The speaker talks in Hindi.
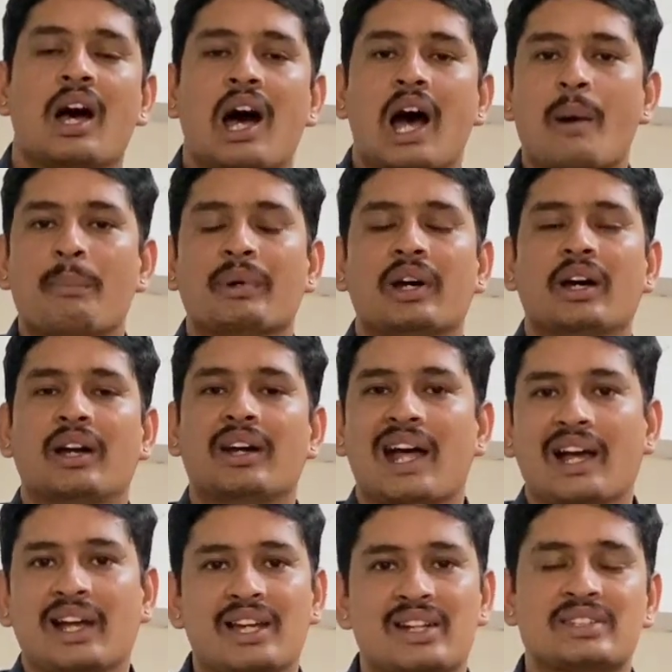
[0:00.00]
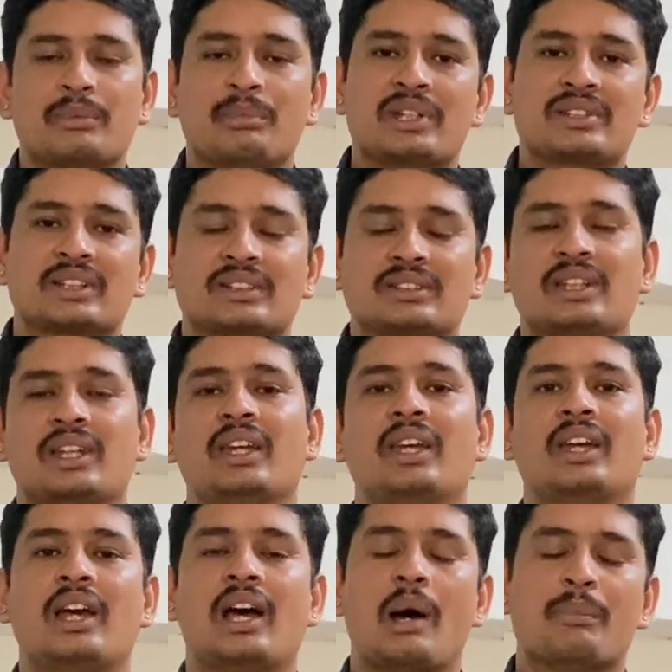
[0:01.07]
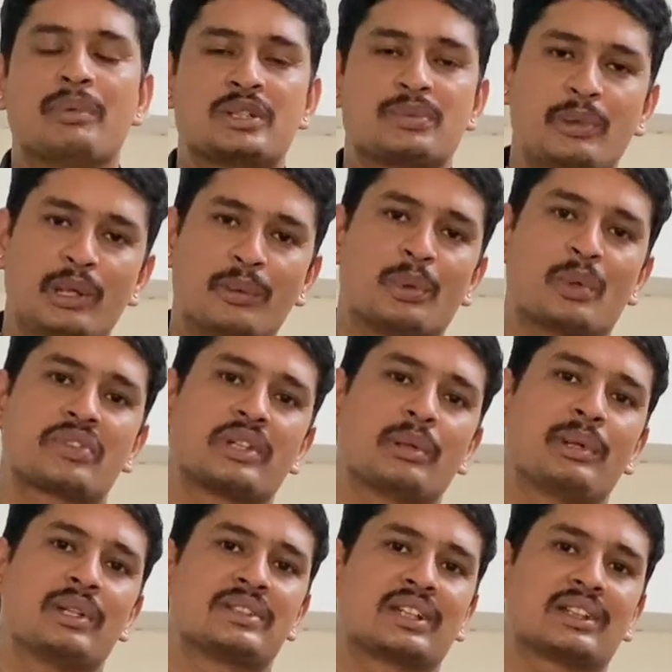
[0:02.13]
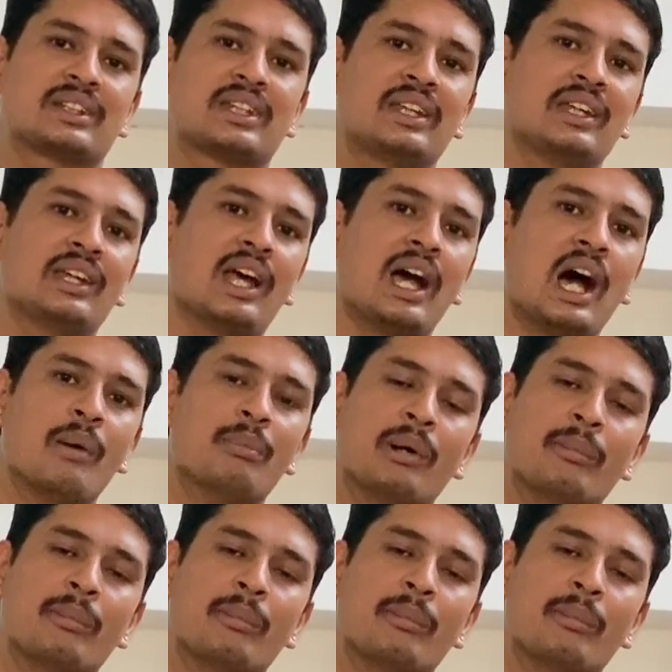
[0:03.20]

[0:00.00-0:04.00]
आप डार्कर से भेज सकते हैं आप स्पीड पोस्ट से भेज सकते हैं आप